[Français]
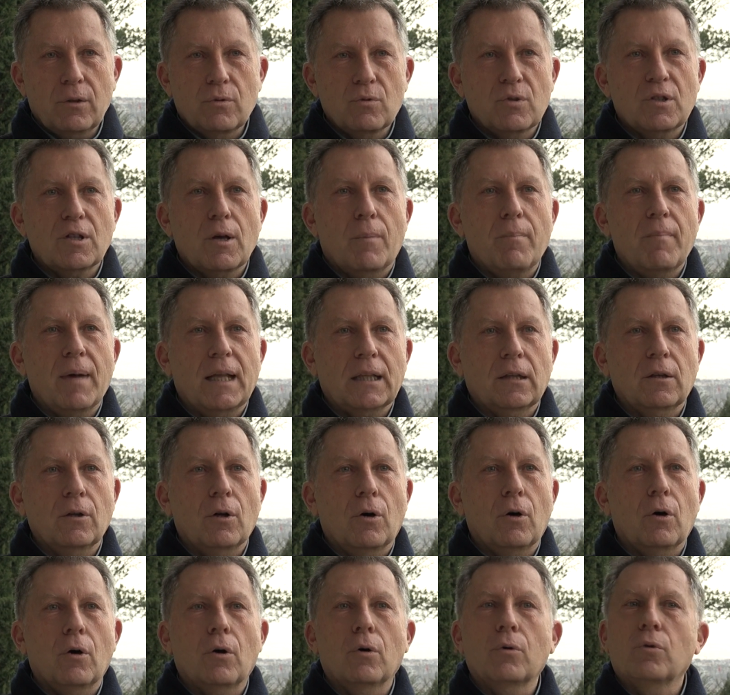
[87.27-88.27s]
Nous sommes
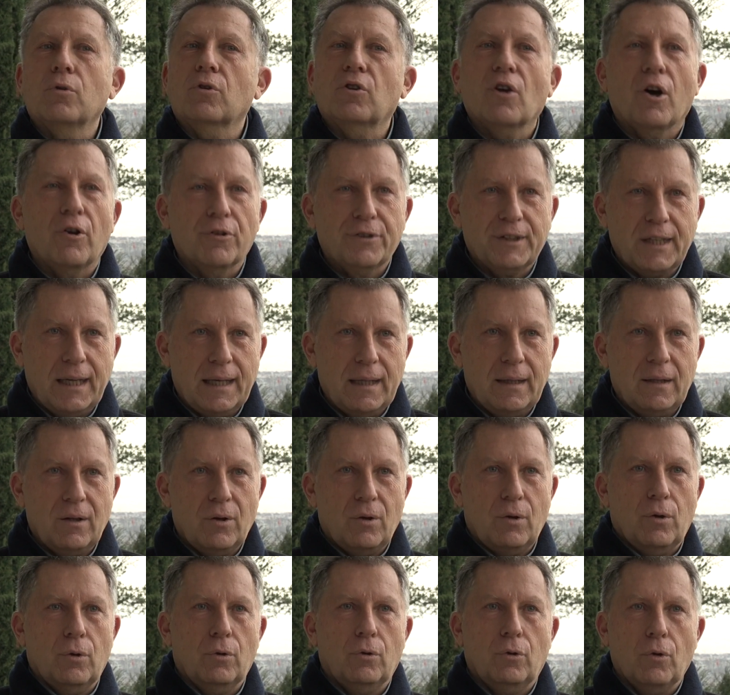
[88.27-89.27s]
maintenant une trentaine
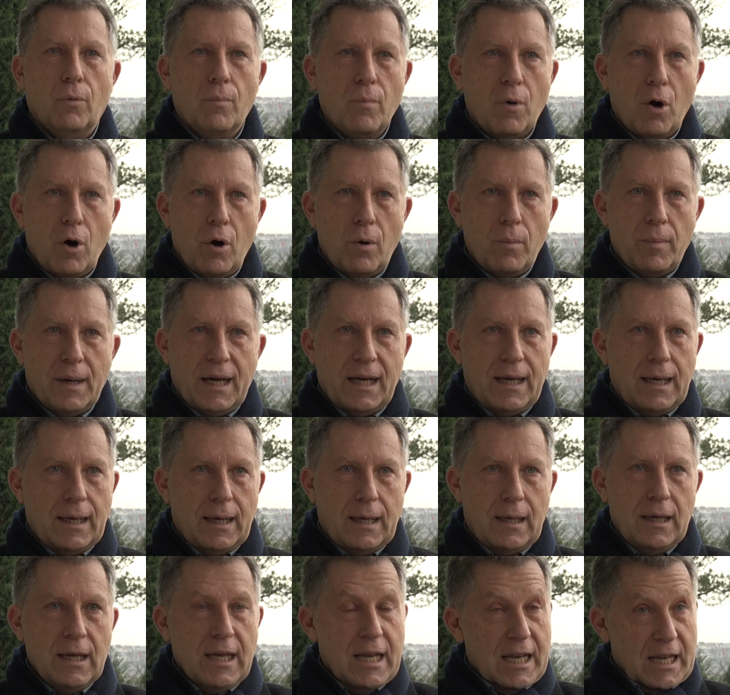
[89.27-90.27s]
euh, de membres,
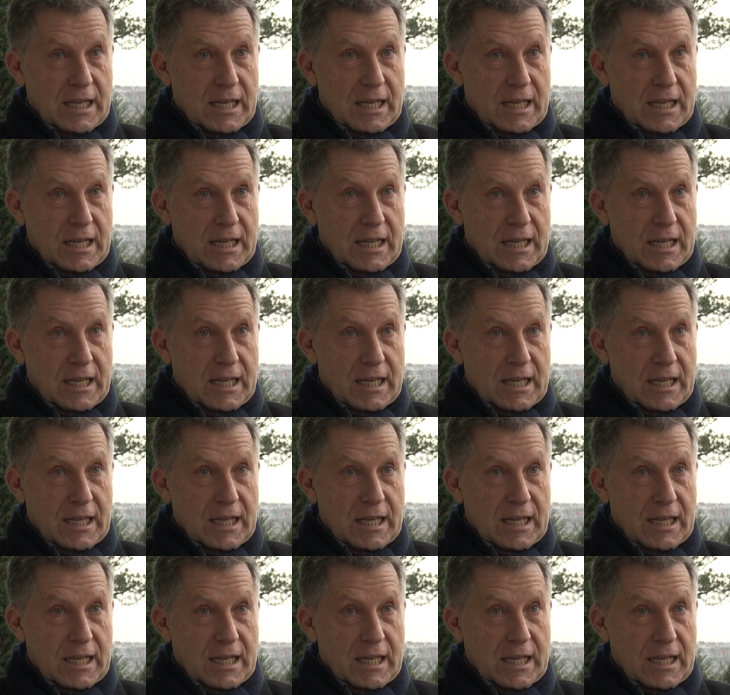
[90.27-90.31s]
et,